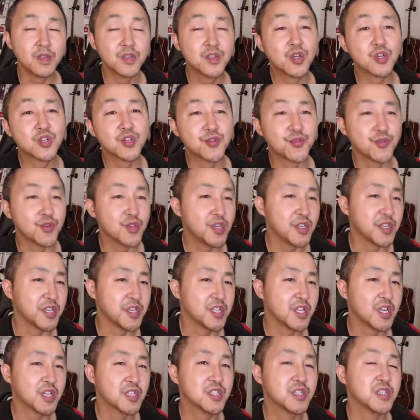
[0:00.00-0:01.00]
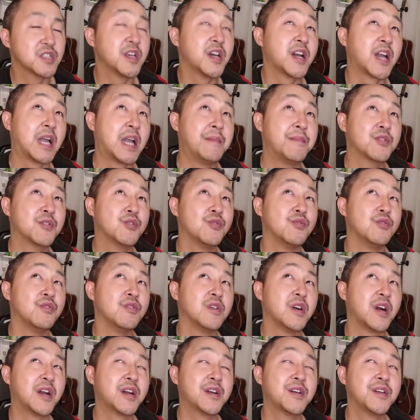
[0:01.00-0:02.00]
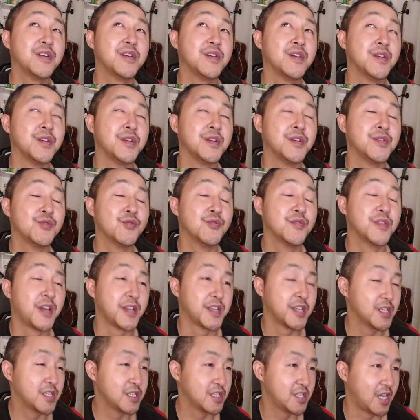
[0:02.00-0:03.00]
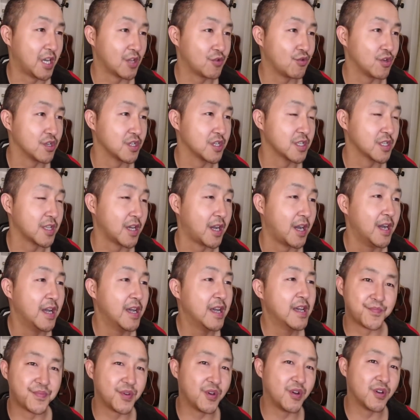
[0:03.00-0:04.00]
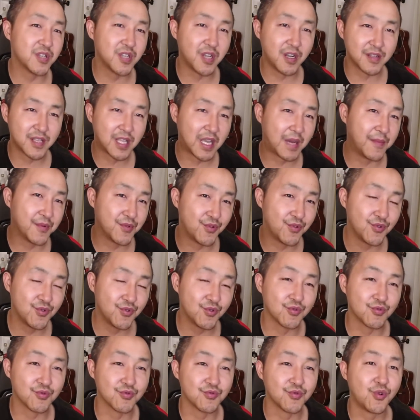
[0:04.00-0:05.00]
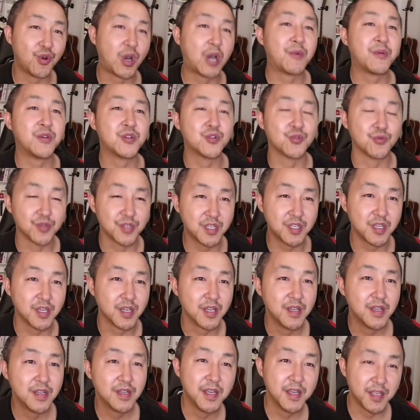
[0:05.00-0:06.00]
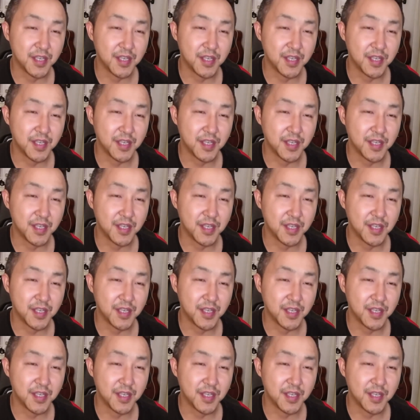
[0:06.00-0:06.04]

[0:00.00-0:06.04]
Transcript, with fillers: 要是觉得以上制裁还不够，还可以用哪些制裁措施呢？不要让他们去用华为手机。